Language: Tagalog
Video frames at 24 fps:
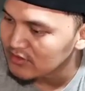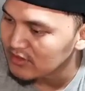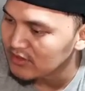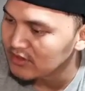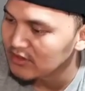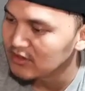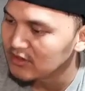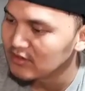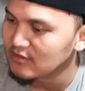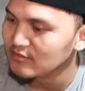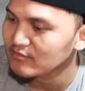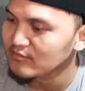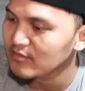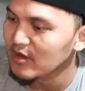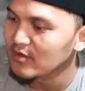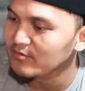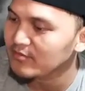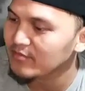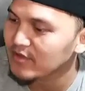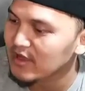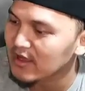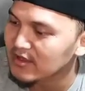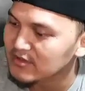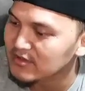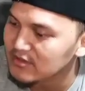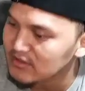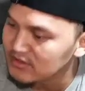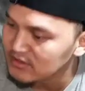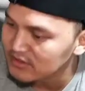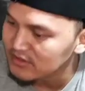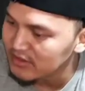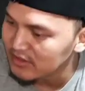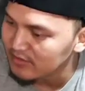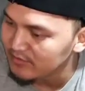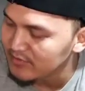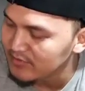ang Ma'am Cassie
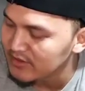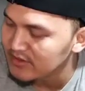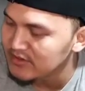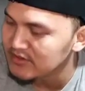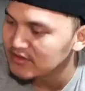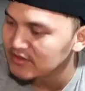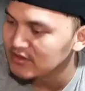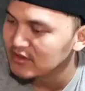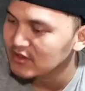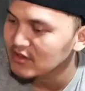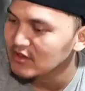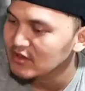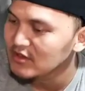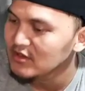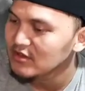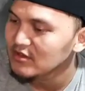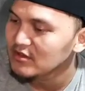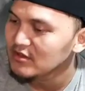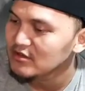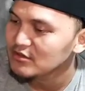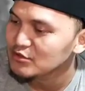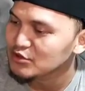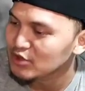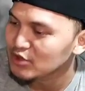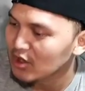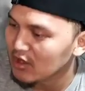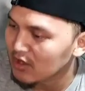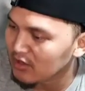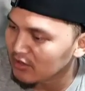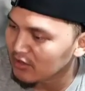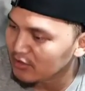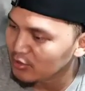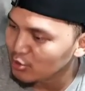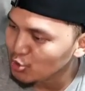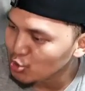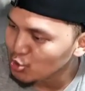Nieves,
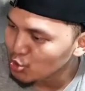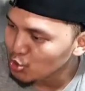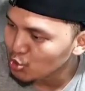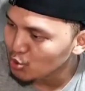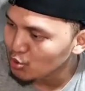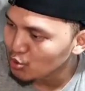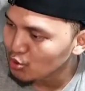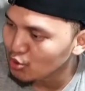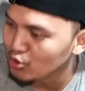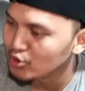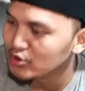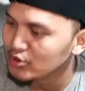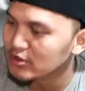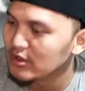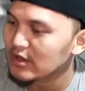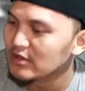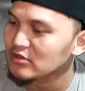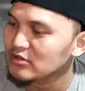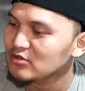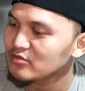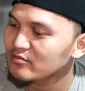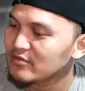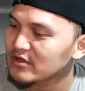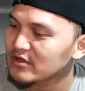Cha Cruz, Conrado